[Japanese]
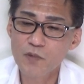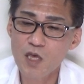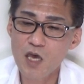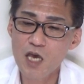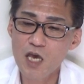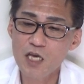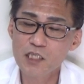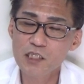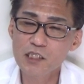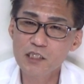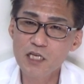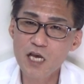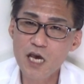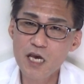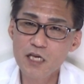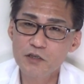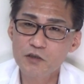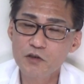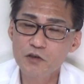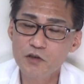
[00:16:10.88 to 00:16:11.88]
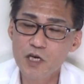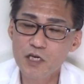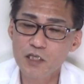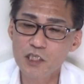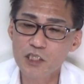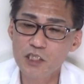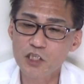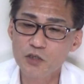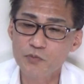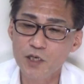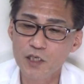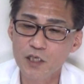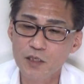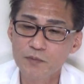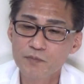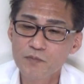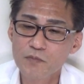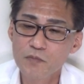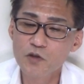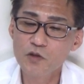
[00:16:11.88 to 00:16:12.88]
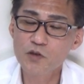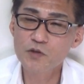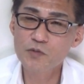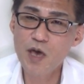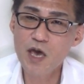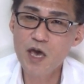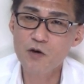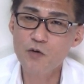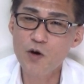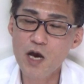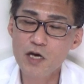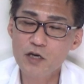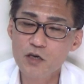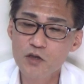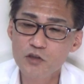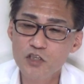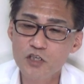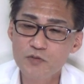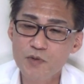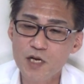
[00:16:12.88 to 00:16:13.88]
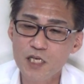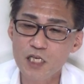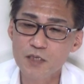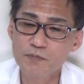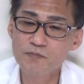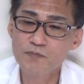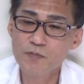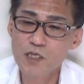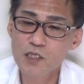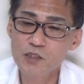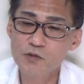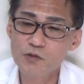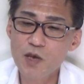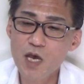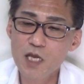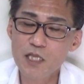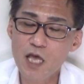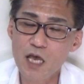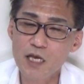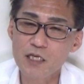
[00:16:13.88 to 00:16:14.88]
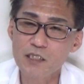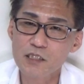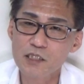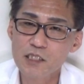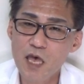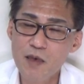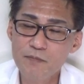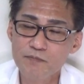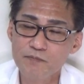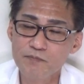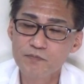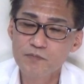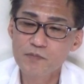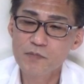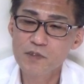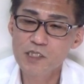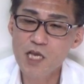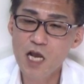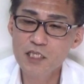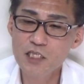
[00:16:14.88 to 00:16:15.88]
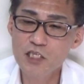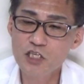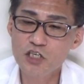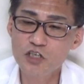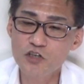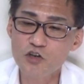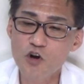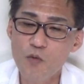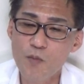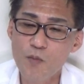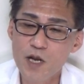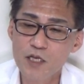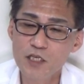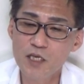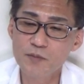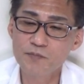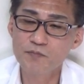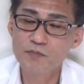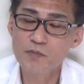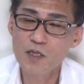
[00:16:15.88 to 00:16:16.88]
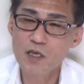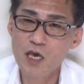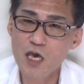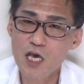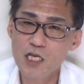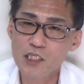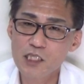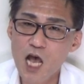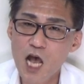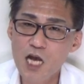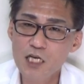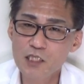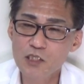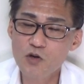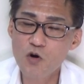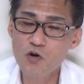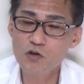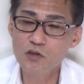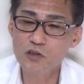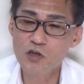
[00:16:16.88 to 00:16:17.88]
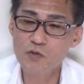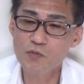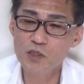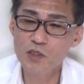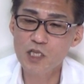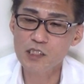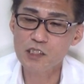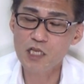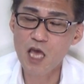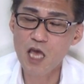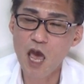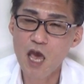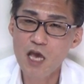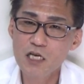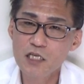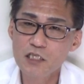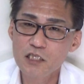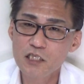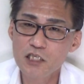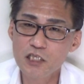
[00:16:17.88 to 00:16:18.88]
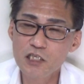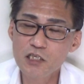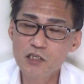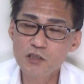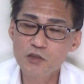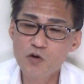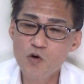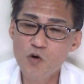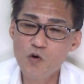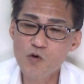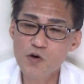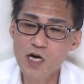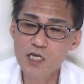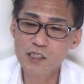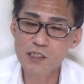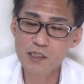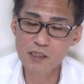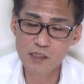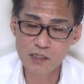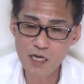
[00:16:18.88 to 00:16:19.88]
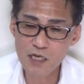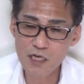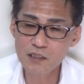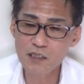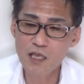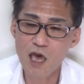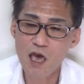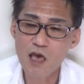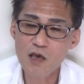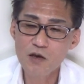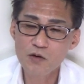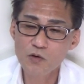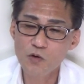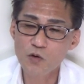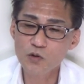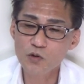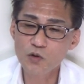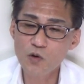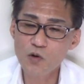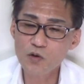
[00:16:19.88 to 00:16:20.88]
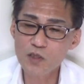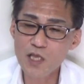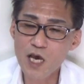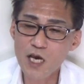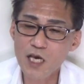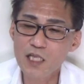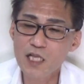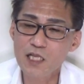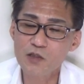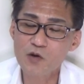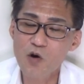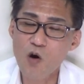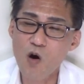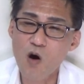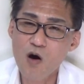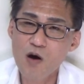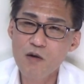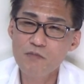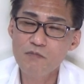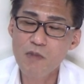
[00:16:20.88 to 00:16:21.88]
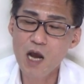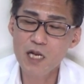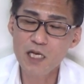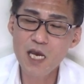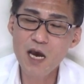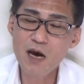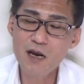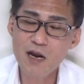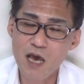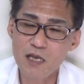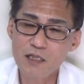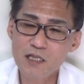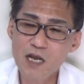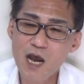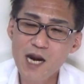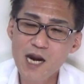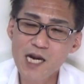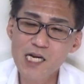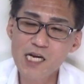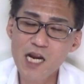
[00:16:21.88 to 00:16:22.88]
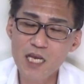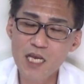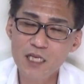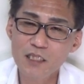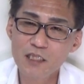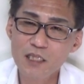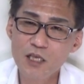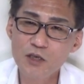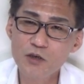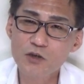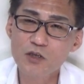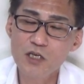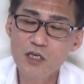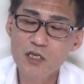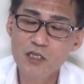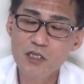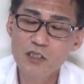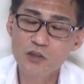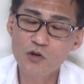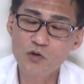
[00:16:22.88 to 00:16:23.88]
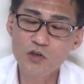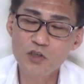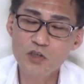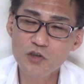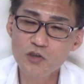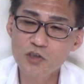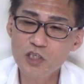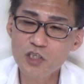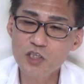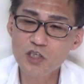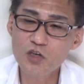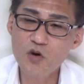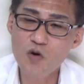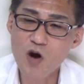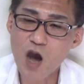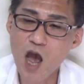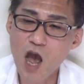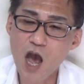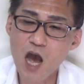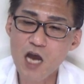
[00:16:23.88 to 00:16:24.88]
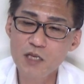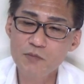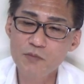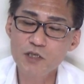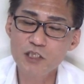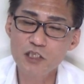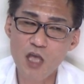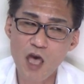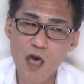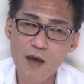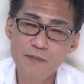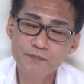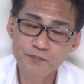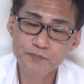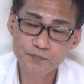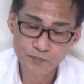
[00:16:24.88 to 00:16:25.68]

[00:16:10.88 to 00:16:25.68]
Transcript: えー、イスラエル920万人、ノルウェー540万人、スウェーデン1035万人、えー、3国ともですね、人口が少なくて、男だけだと間に合わない、足りないっていう特殊事情がありまして、